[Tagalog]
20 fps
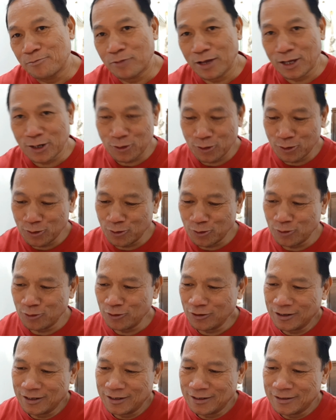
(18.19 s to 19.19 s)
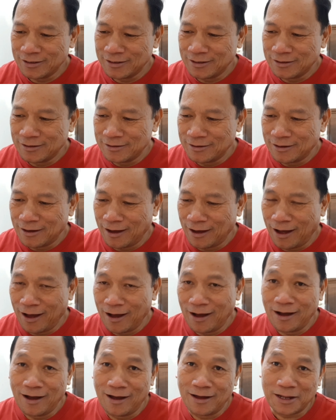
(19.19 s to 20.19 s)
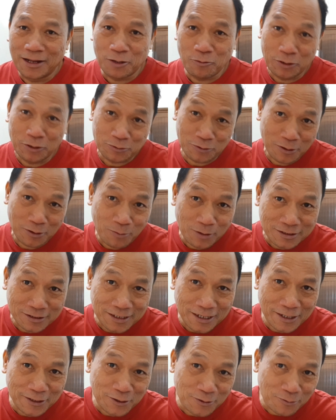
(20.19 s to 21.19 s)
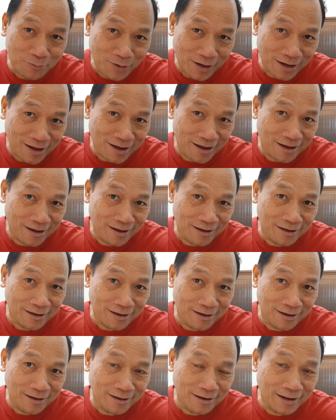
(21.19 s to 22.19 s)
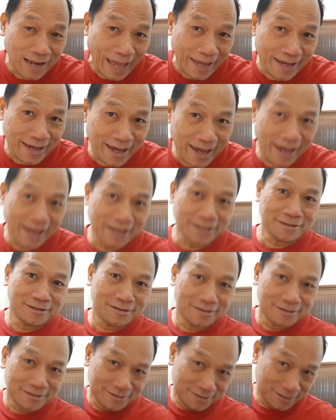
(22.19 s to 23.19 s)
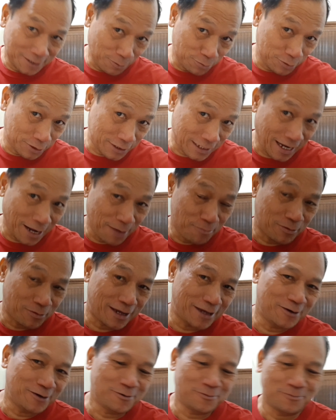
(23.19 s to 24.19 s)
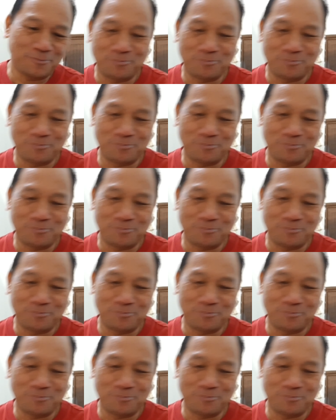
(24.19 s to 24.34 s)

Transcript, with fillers: Pero uh, request ko naman sa inyo mag-like and subscribe kayo.